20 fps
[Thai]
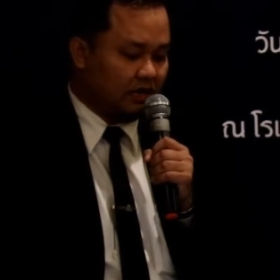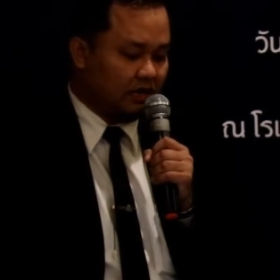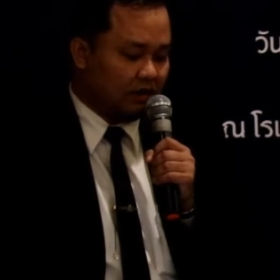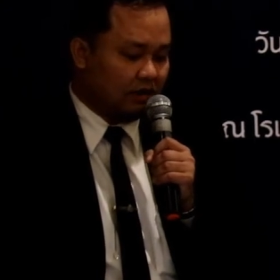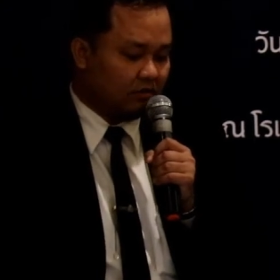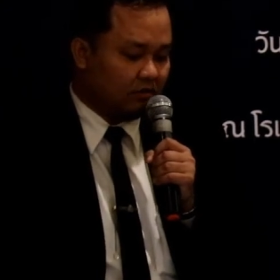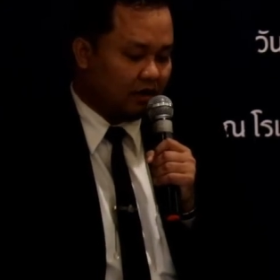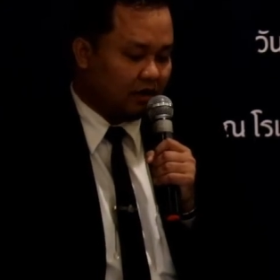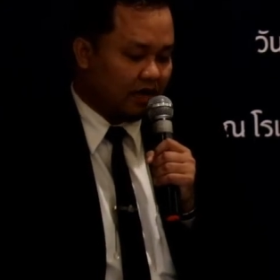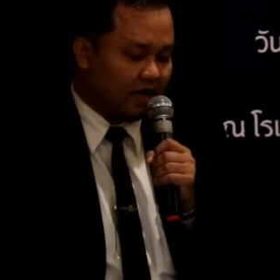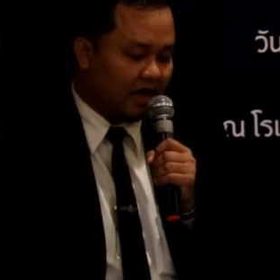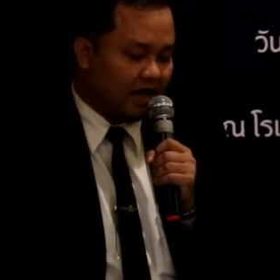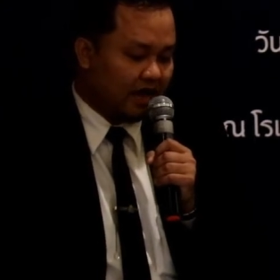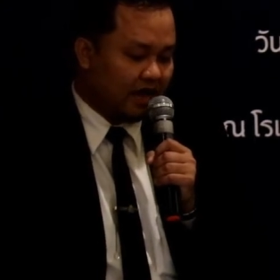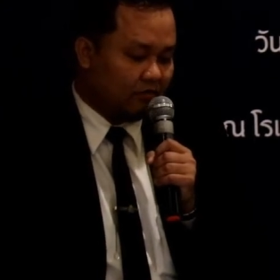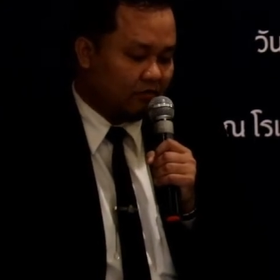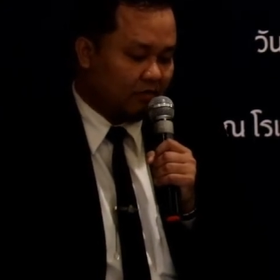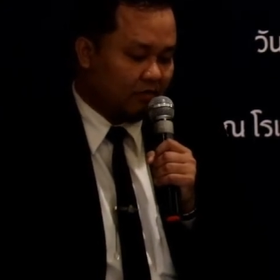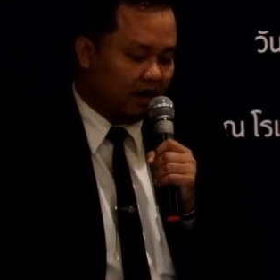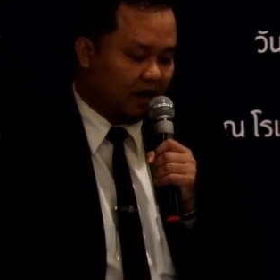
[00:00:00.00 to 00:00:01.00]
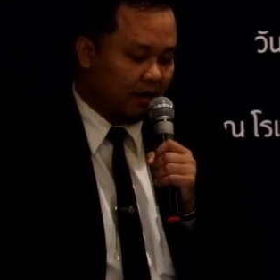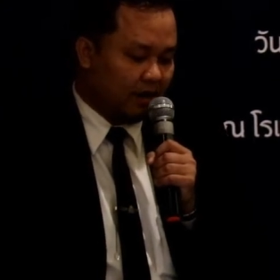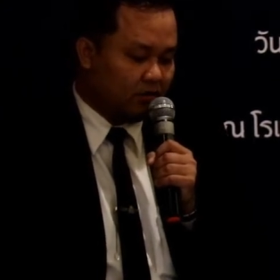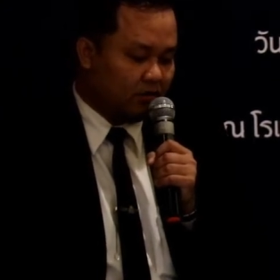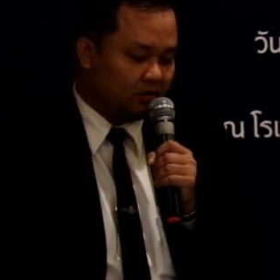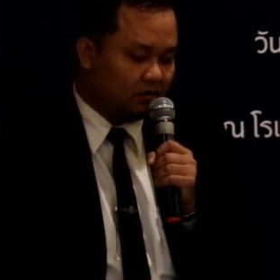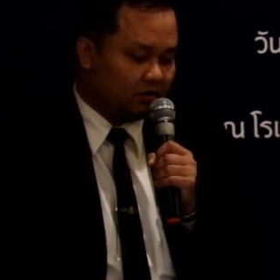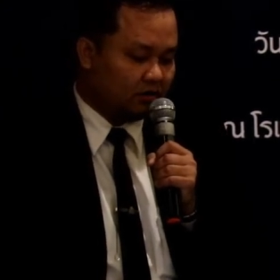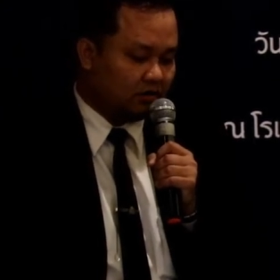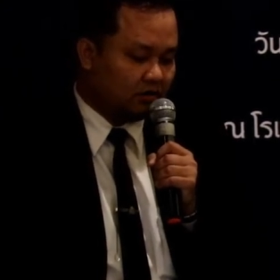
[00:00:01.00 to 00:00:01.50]
แล้วก็คาดหวังให้พ
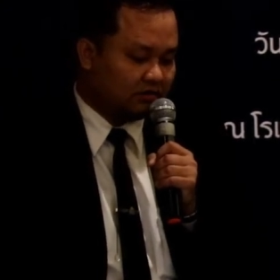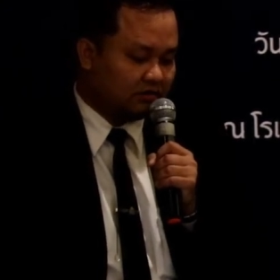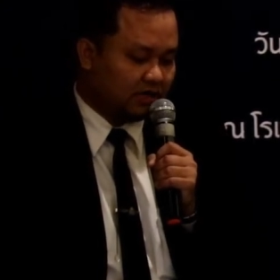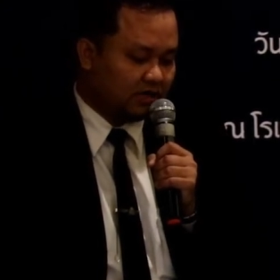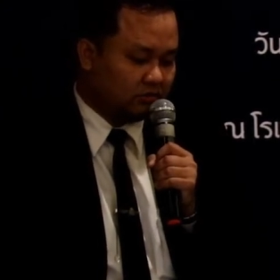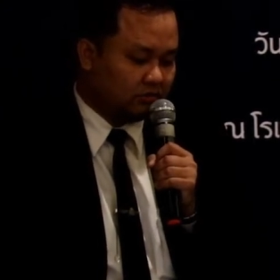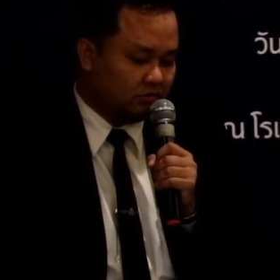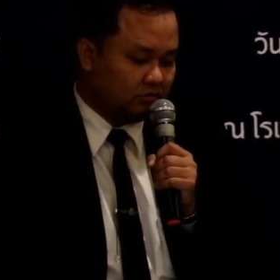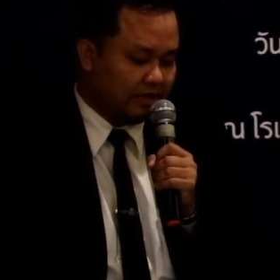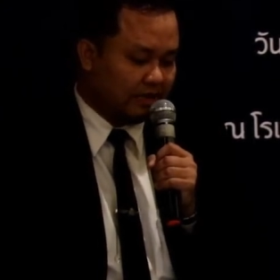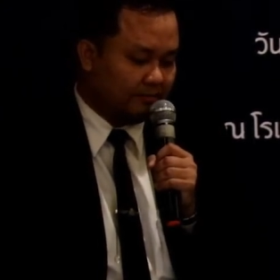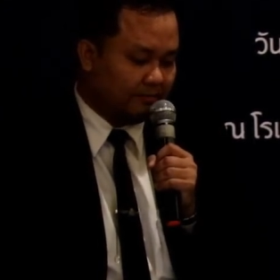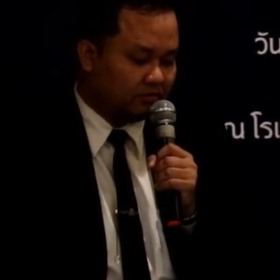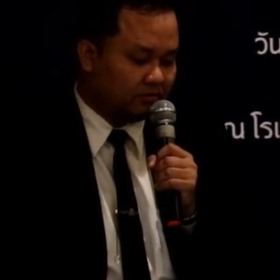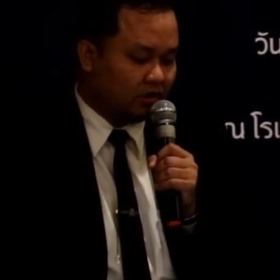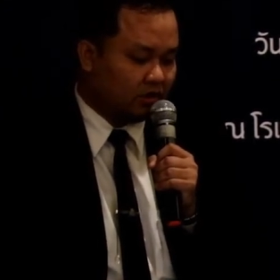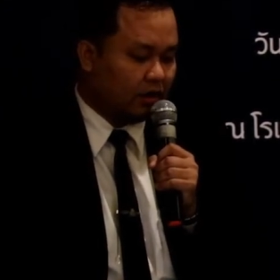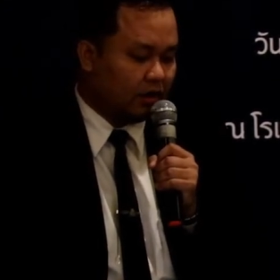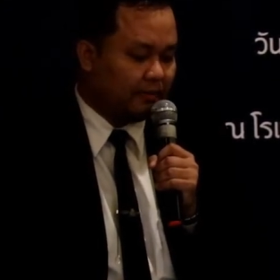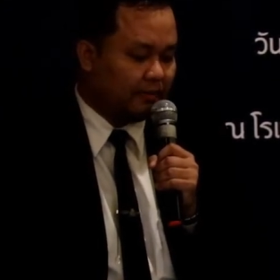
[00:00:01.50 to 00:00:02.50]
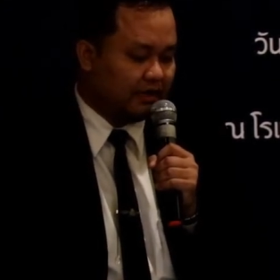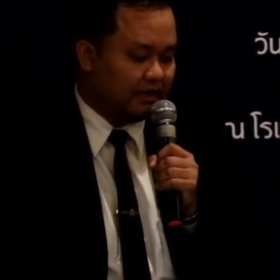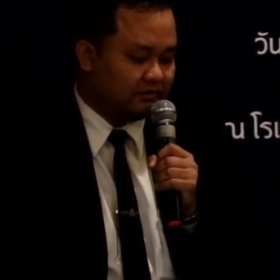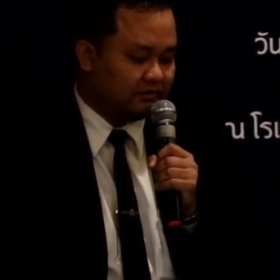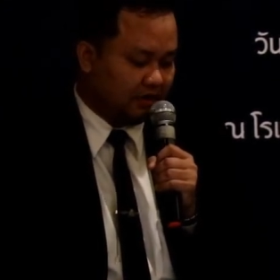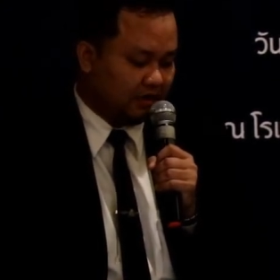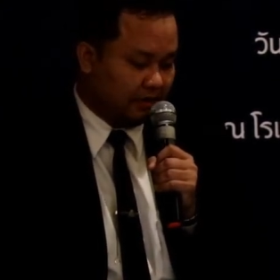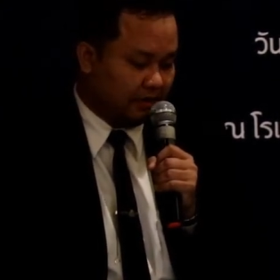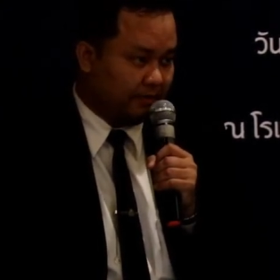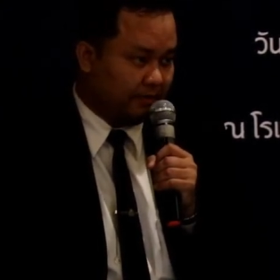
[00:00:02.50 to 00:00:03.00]
วกเธอต้องใส่ชุดดำต่อไปอีก
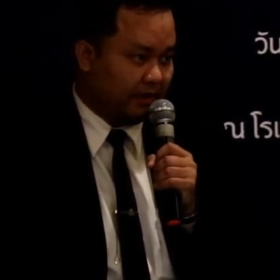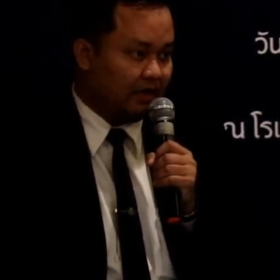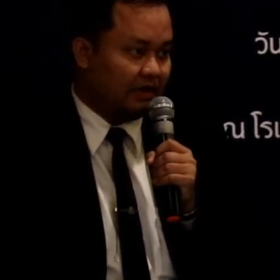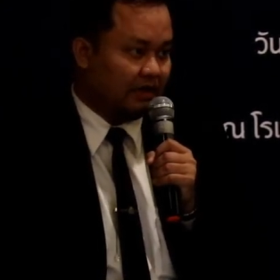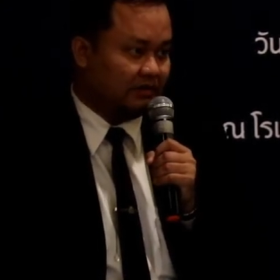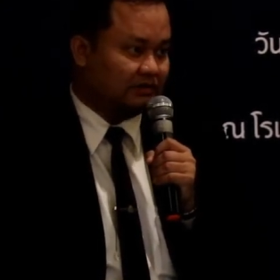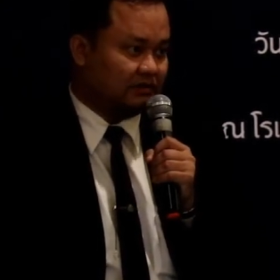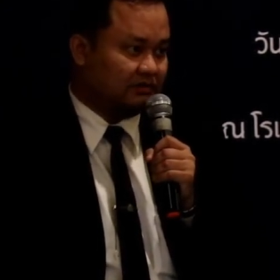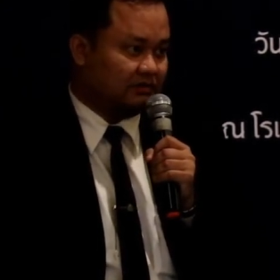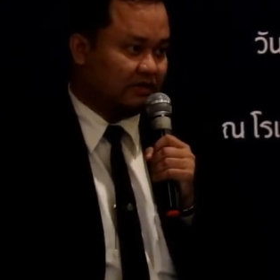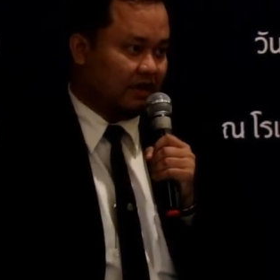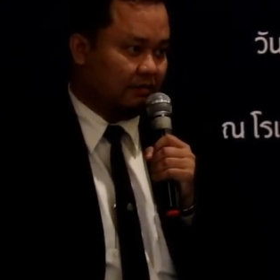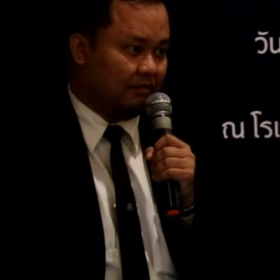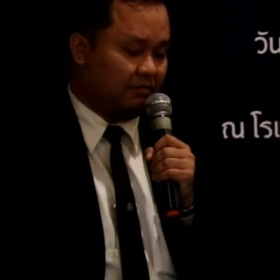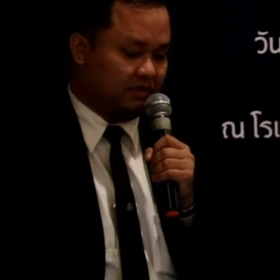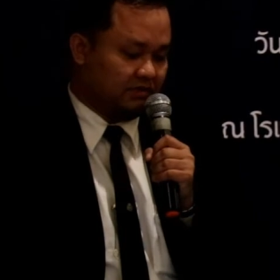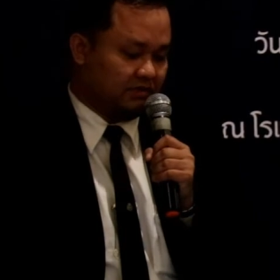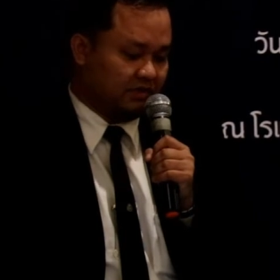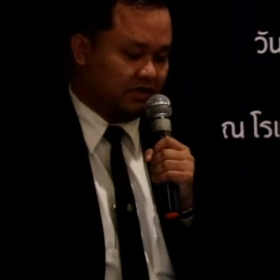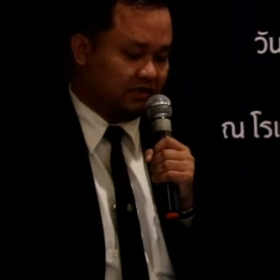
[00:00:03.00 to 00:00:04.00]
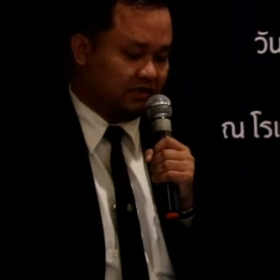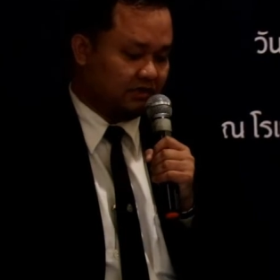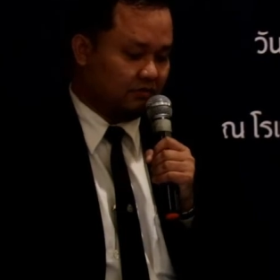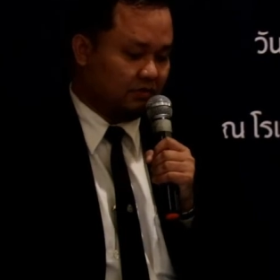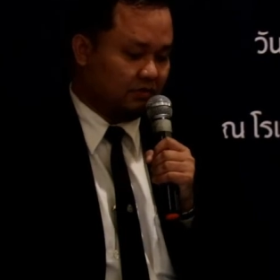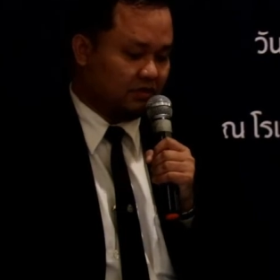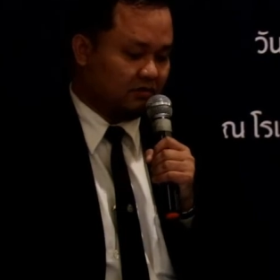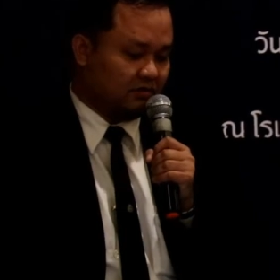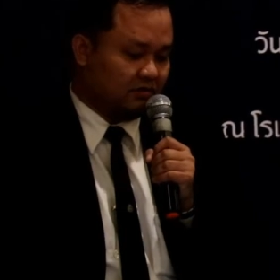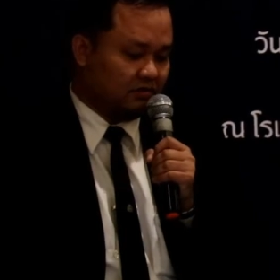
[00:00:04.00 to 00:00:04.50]
4 ปีหลังจากสามีเสียชี
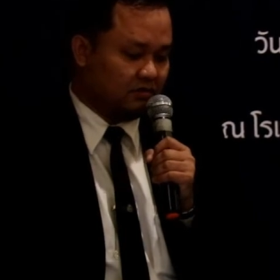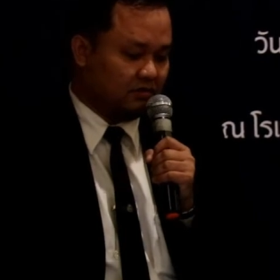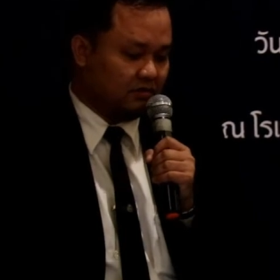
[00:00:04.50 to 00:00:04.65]
วิต